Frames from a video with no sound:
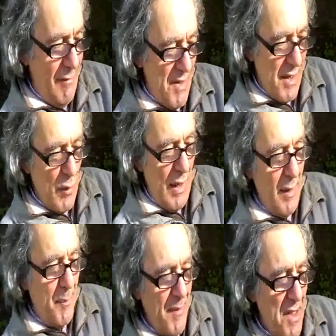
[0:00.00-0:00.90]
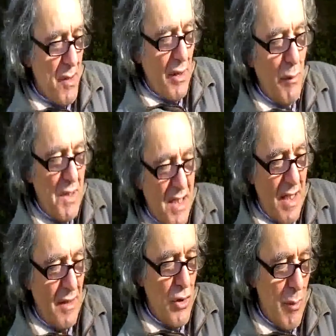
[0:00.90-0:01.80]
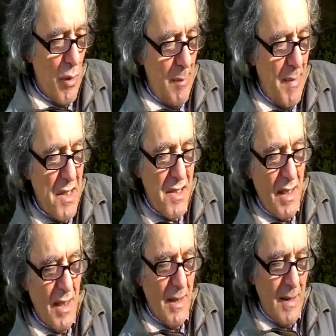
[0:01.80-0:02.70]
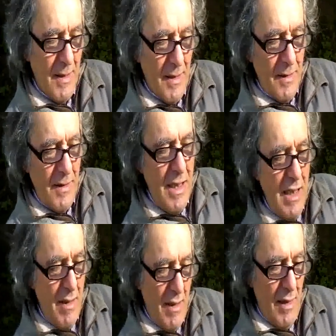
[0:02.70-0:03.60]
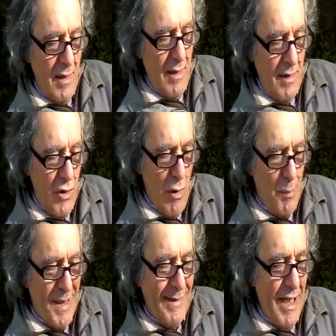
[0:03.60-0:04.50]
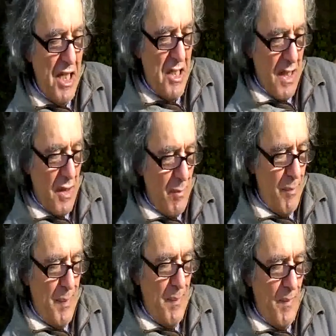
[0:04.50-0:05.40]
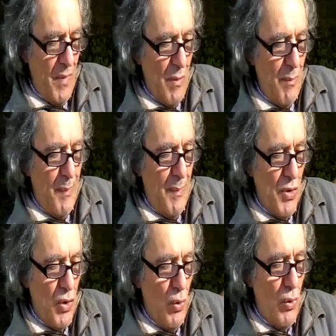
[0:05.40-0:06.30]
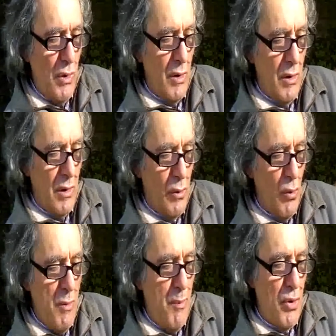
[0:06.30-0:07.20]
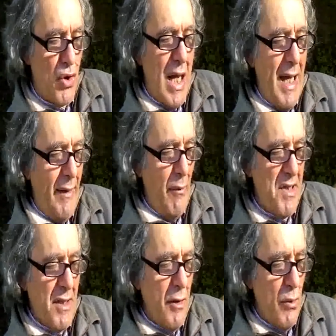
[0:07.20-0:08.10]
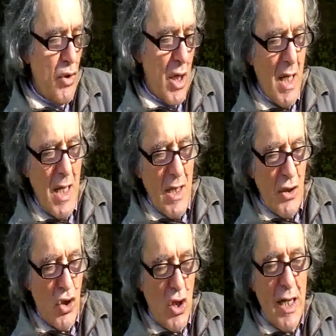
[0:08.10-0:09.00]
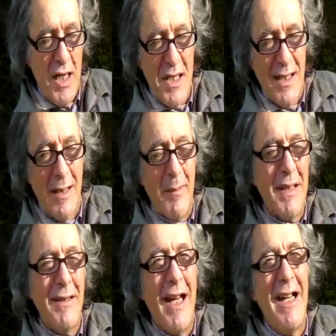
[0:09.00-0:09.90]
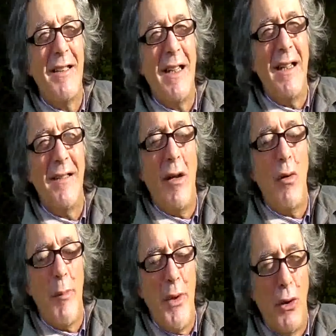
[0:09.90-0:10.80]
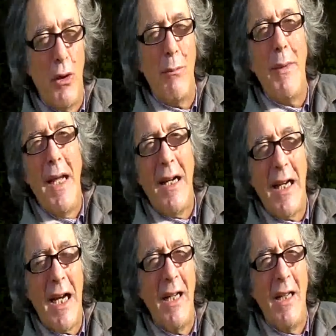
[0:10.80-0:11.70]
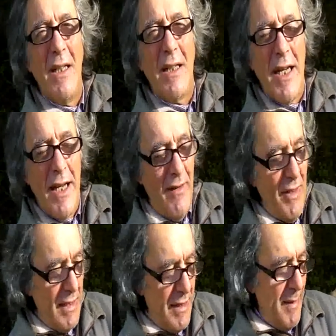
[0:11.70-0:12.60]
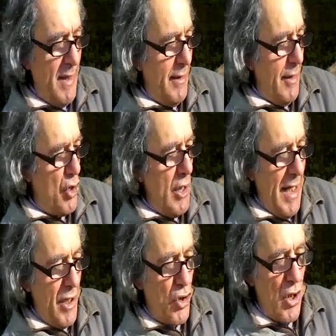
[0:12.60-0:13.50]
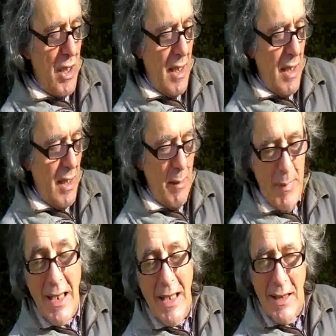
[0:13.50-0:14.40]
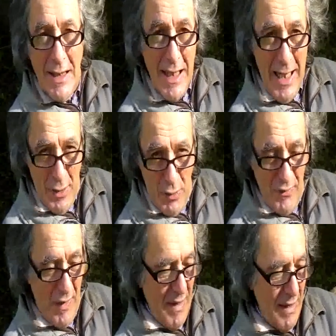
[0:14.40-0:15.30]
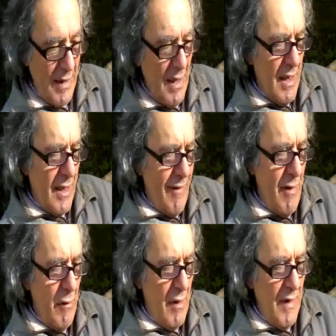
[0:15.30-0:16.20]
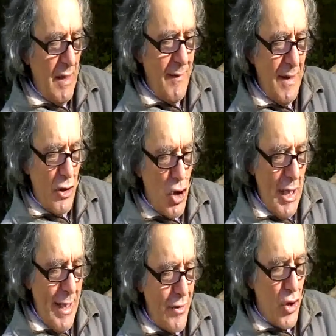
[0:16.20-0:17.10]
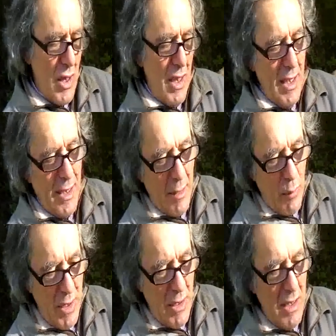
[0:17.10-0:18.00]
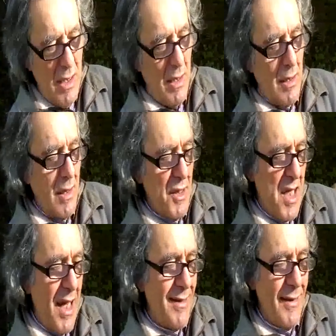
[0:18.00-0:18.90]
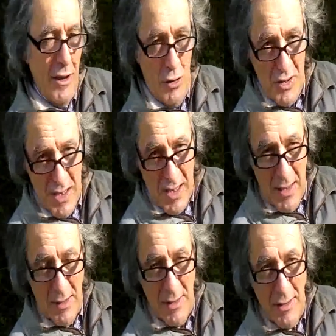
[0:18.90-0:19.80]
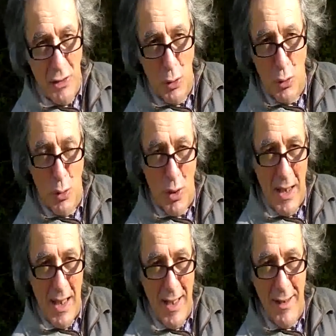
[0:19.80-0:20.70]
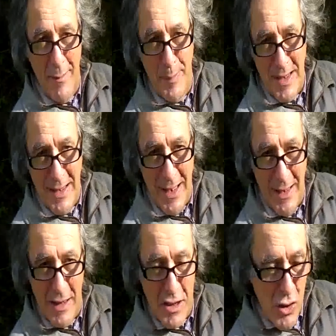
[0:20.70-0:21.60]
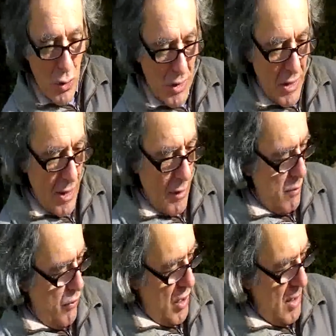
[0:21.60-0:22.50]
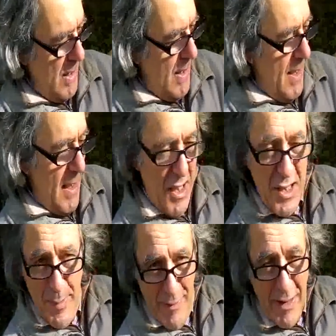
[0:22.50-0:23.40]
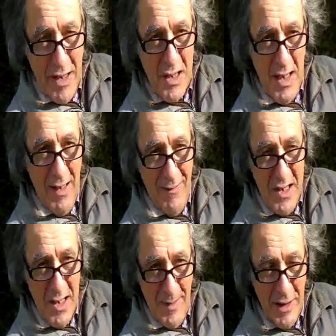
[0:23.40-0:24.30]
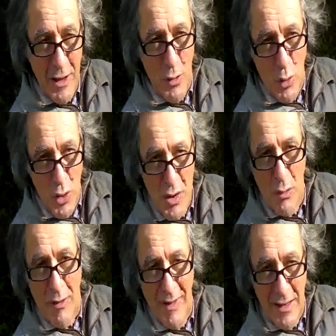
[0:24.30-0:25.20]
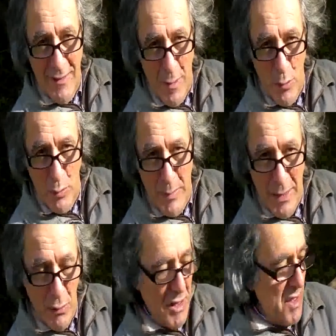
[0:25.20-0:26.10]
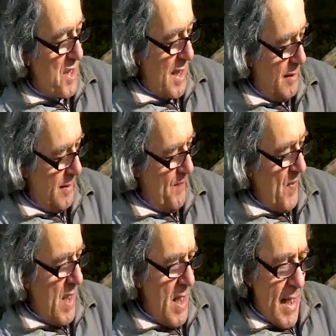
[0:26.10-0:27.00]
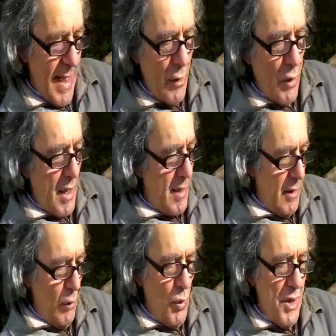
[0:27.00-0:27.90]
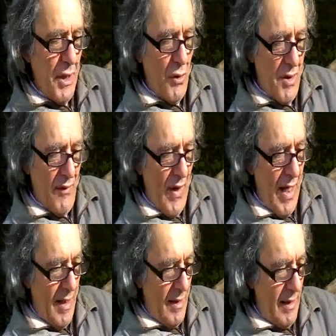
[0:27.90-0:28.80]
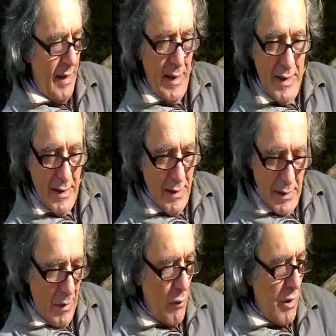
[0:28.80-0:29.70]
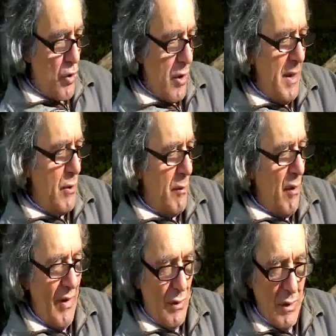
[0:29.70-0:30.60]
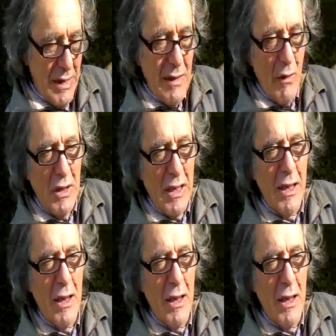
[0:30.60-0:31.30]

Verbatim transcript: a questa attuale. Premesso che questa è diciamo, la base di eh, diciamo, partenza su eh, cui poggiare questa denuncia ci è stata mandata da un amico belga che evidentemente ci legge, eh, belga italiano ovviamente, che evidentemente ci legge e che quindi eh, sa della nostra eh, diuturna e imperterrita azione di denuncia e sapeva che se l'avesse mandata a noi sicuramente l'avremmo ben utilizzata. E allora lui che cosa fa? È un ragionamento che abbiamo fatto tante volte